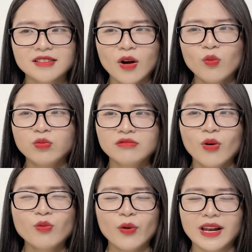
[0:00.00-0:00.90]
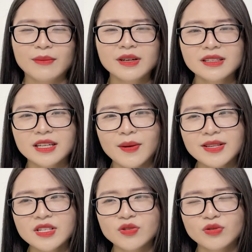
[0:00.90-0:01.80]
không khỏe lắm ạ. Các
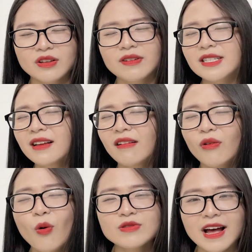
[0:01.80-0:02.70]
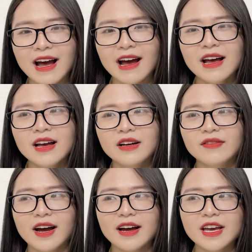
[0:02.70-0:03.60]
bạn sử dụng sản phẩm này rất là khô da,
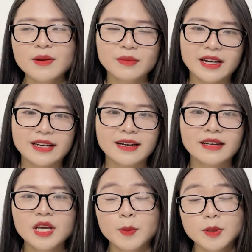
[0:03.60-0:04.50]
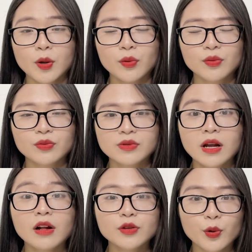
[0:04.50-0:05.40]
và em này kiềm dầu rất
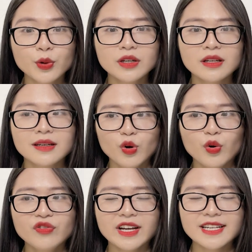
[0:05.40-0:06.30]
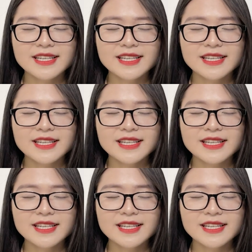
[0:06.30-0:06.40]
là tốt. Đối với cái